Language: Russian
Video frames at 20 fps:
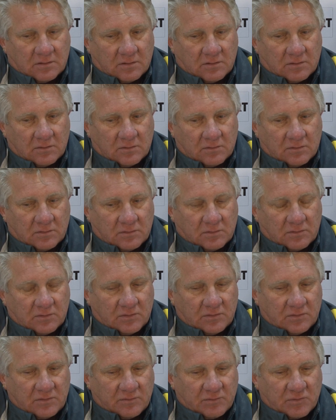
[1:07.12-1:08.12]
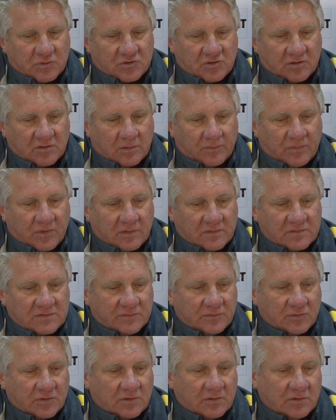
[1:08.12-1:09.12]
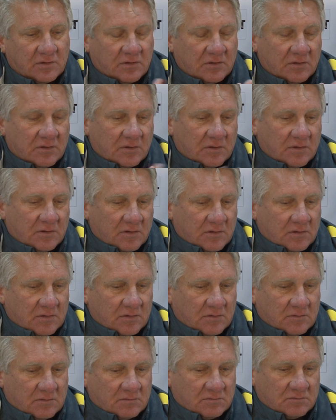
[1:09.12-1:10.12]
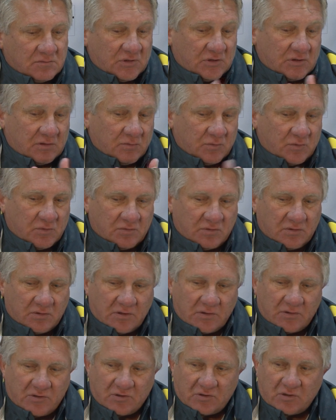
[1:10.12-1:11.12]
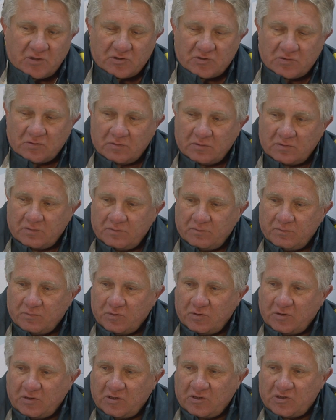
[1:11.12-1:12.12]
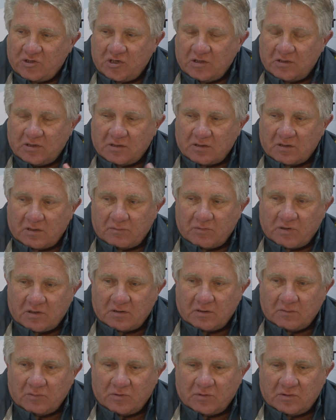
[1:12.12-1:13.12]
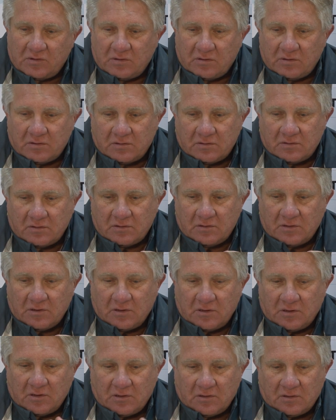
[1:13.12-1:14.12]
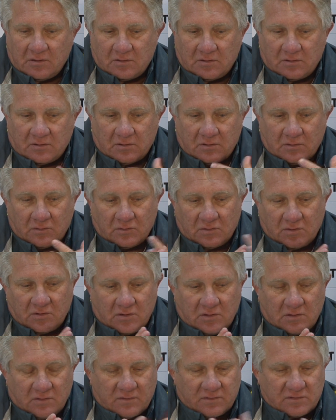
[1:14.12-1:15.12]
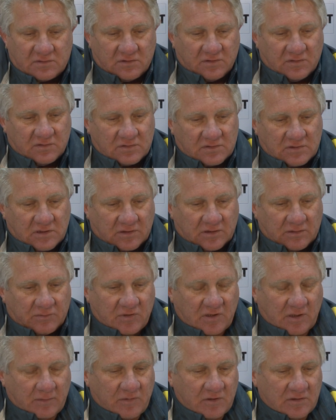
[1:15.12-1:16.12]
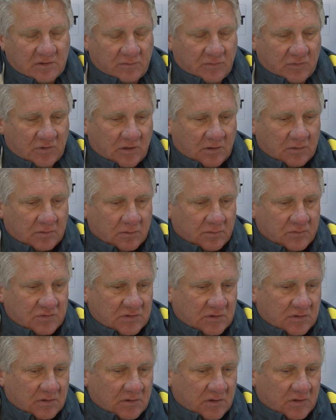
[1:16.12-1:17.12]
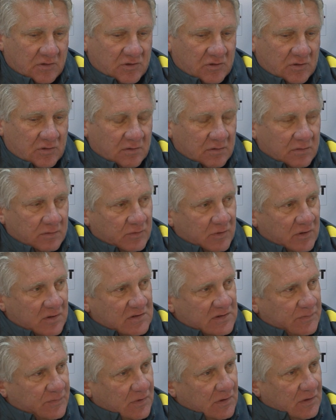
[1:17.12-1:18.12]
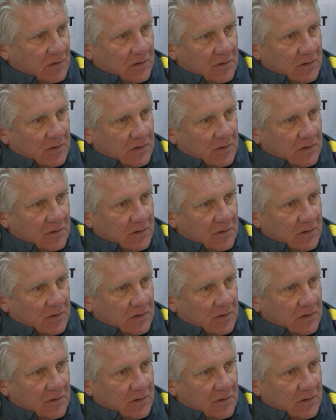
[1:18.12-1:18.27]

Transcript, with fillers: Ну, немножко не упал створ. Поэтому я считаю, что более ничейная игра могла быть. Но не, не с такими командами, как Томский и а Анжи, в принципе,